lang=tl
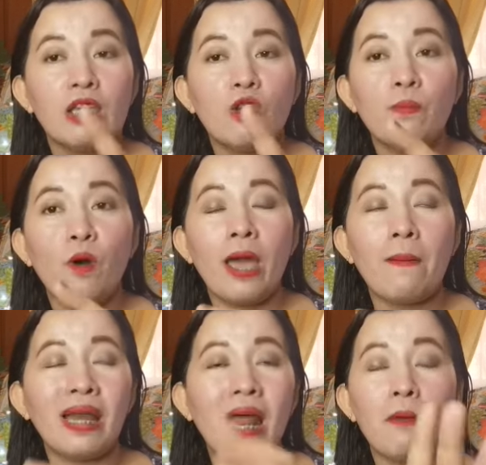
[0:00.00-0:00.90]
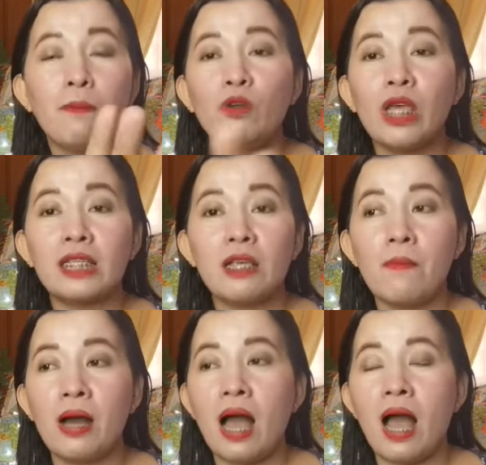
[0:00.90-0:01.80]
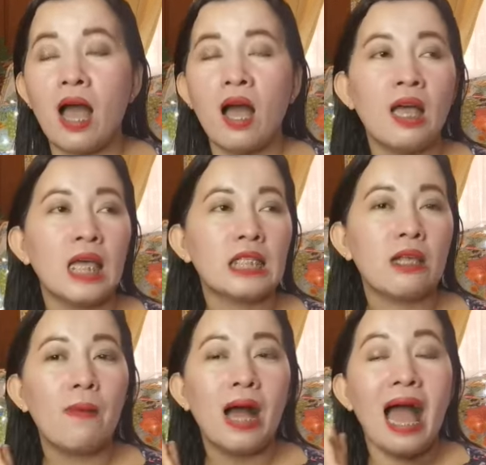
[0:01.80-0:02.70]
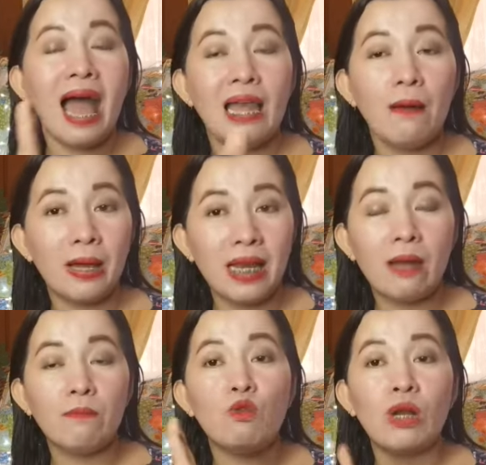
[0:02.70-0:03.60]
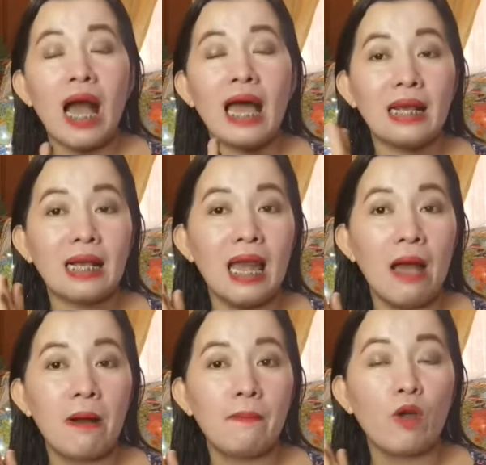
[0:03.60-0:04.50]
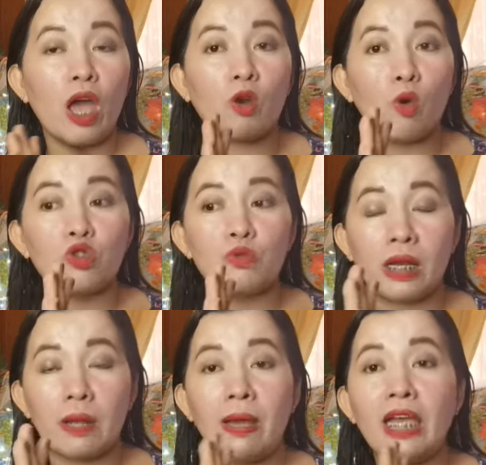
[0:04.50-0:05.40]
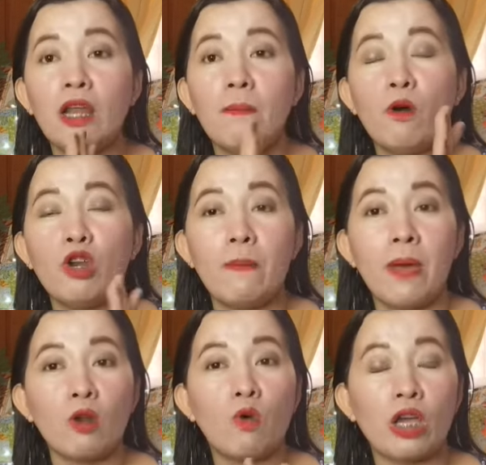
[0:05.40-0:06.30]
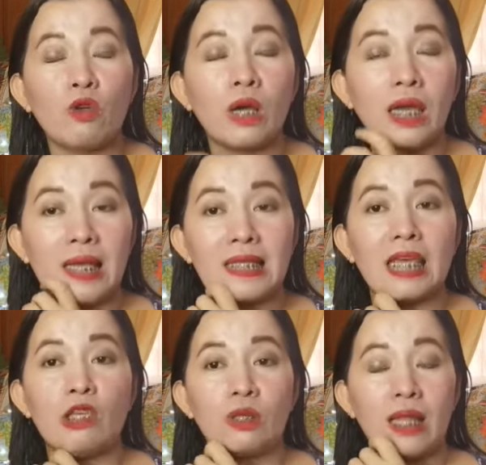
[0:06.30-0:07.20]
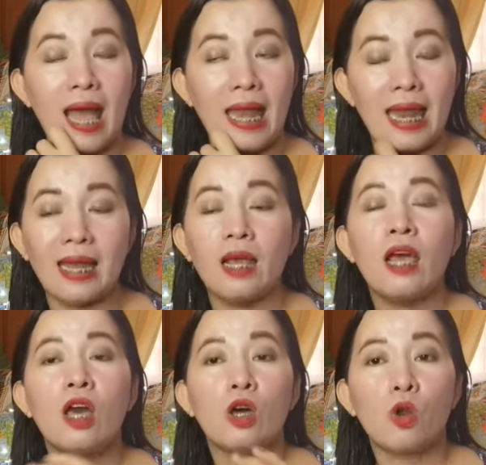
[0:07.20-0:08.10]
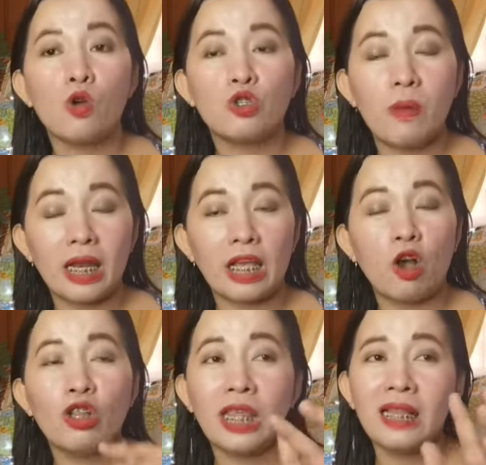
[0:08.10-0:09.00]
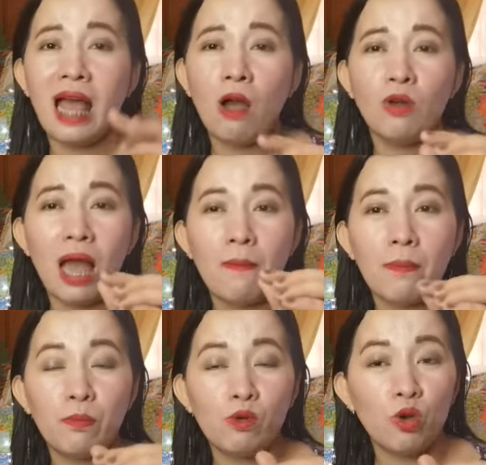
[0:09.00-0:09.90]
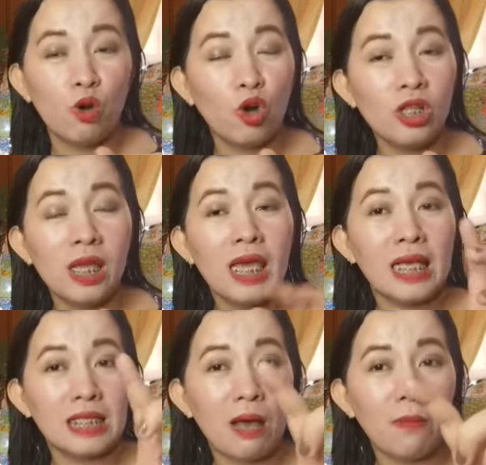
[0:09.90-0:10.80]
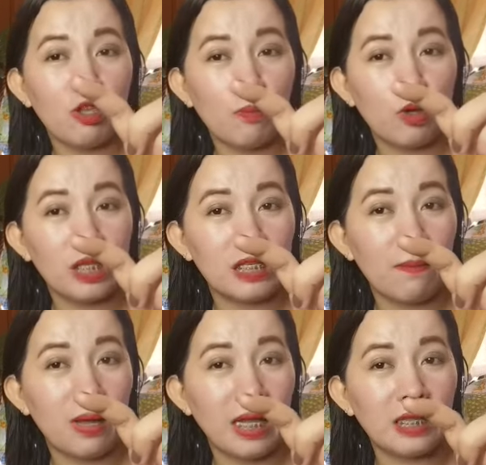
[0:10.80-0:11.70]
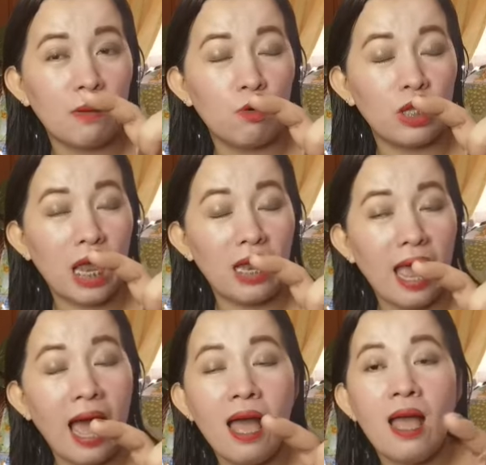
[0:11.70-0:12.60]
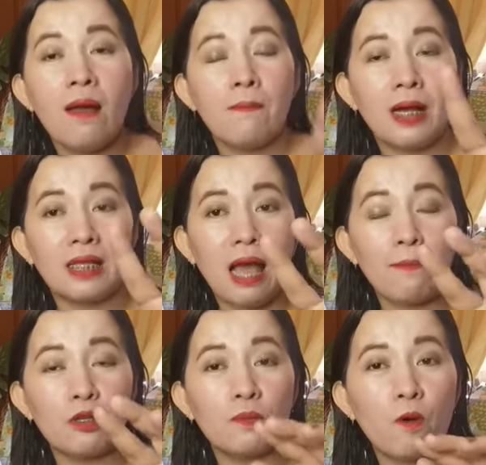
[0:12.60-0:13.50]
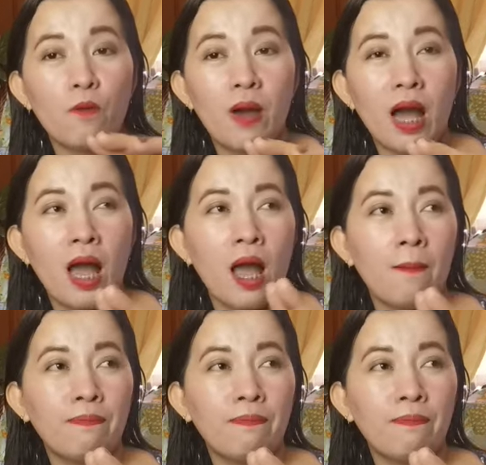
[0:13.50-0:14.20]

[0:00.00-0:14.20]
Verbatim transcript: Yun po ay marami po niya sa mga sa mga halamanan, murang halaga lamang po yung rosemary. Mainam po na meron kayong ganyan sa inyong tahanan rosemary. Konting daw lamang po noon. Isama nyo po sa isang maliit na botelya. Pagkatapos po yung mga